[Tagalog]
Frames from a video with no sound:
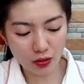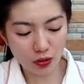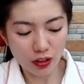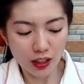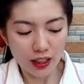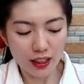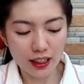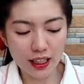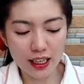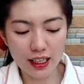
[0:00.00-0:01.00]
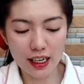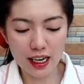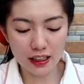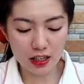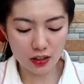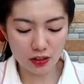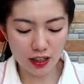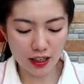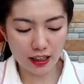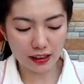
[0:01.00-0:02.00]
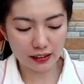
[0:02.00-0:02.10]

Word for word: ko. Lagyan na natin ito na